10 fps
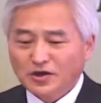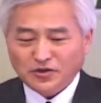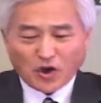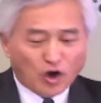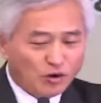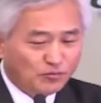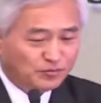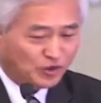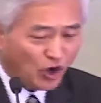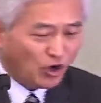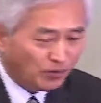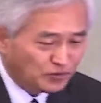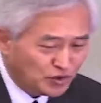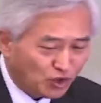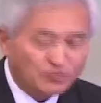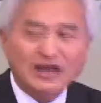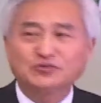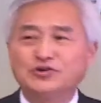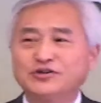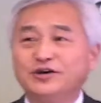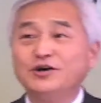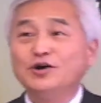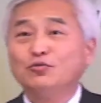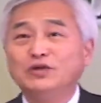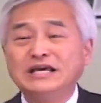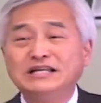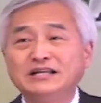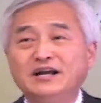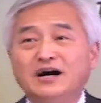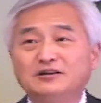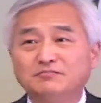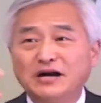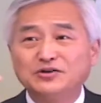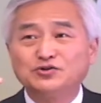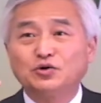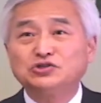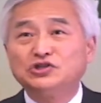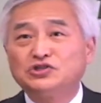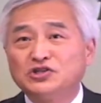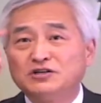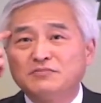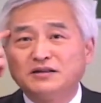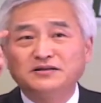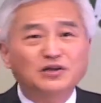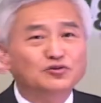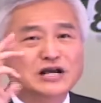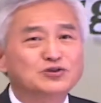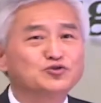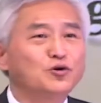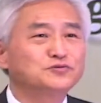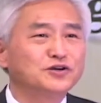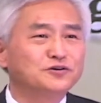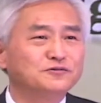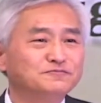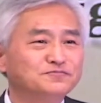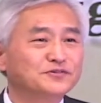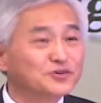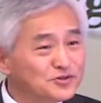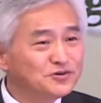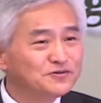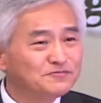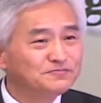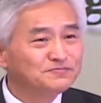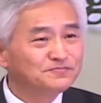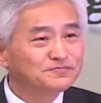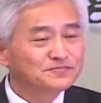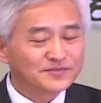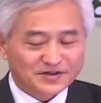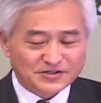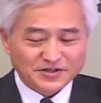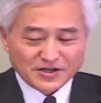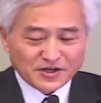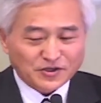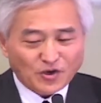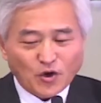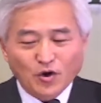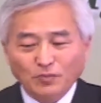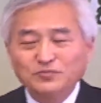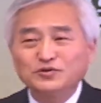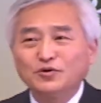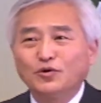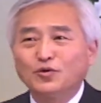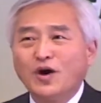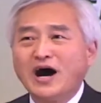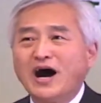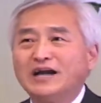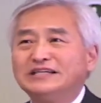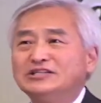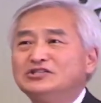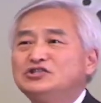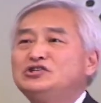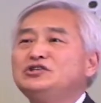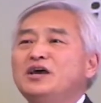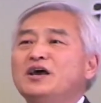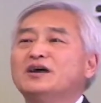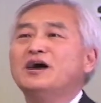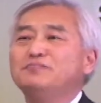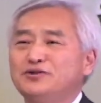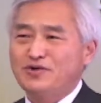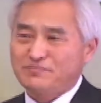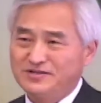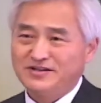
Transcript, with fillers: 경험, 경험적으로만 알 수 있어요. 우리 인간은 말이죠. 지식만 가지고 살 수가 없어요. 그렇죠? 그래서 경험적으로 아는 지혜가 필요합니다.